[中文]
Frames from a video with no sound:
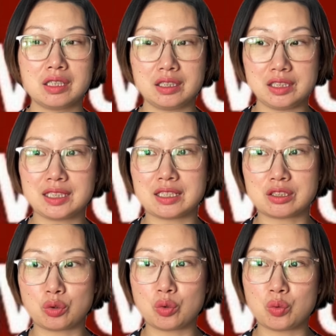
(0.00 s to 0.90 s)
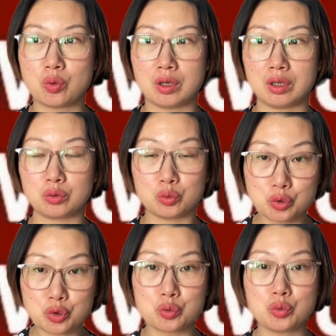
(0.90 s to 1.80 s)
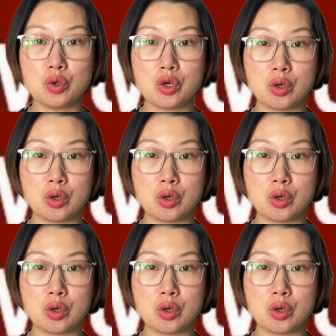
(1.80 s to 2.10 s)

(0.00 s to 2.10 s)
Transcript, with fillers: 应该是通过读书